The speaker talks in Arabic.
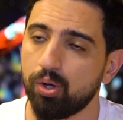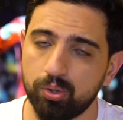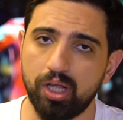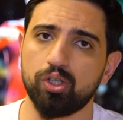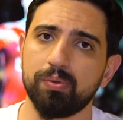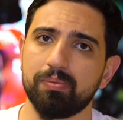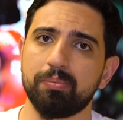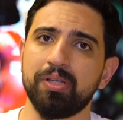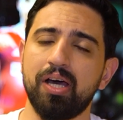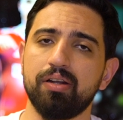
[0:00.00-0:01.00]
رونالدو مثل
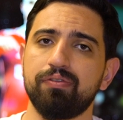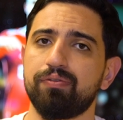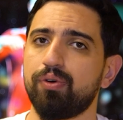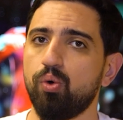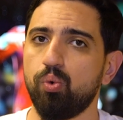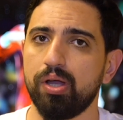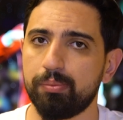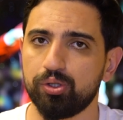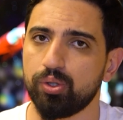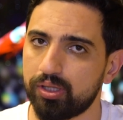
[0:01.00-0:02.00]
ما بنعرف هو
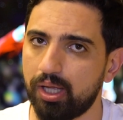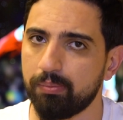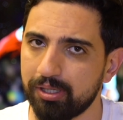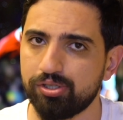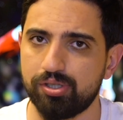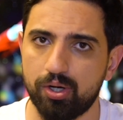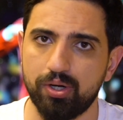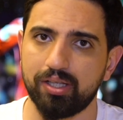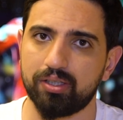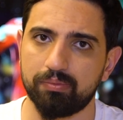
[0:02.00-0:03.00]
بده يطلع من مانشستر
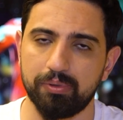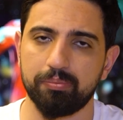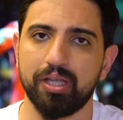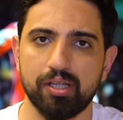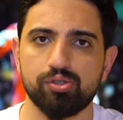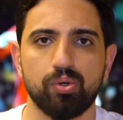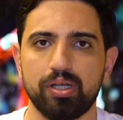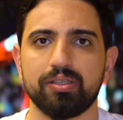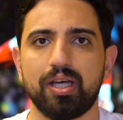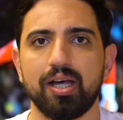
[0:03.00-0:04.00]
يونايتد من بداية سوق
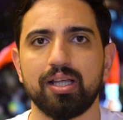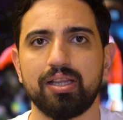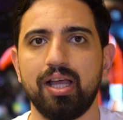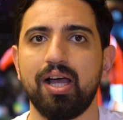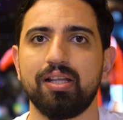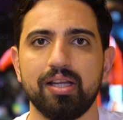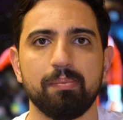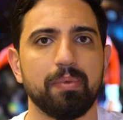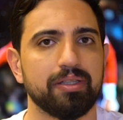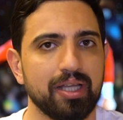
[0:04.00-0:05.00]
الانتقالات الحالي
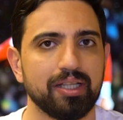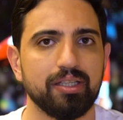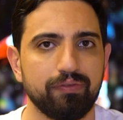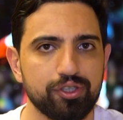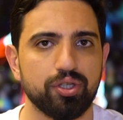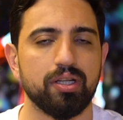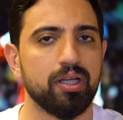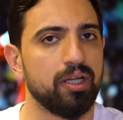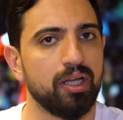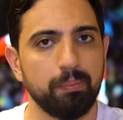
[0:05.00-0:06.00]
لما النادي فشل
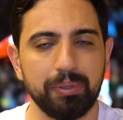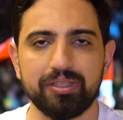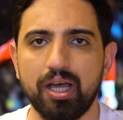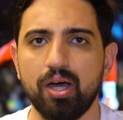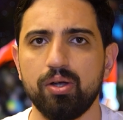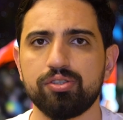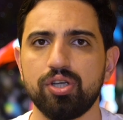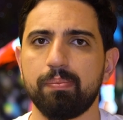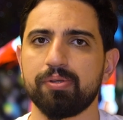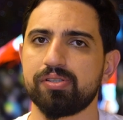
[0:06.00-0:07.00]
بالتأهل
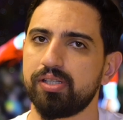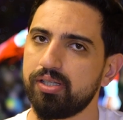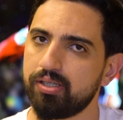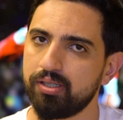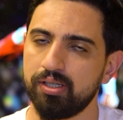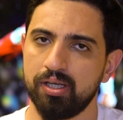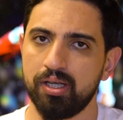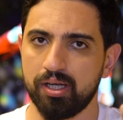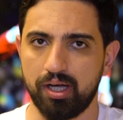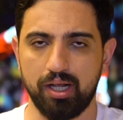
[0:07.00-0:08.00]
للتشامبيونز ليج
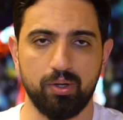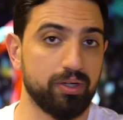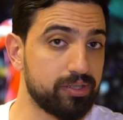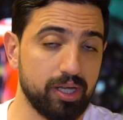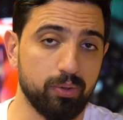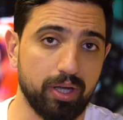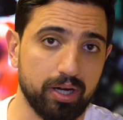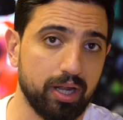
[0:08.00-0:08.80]
قال لهم أسألك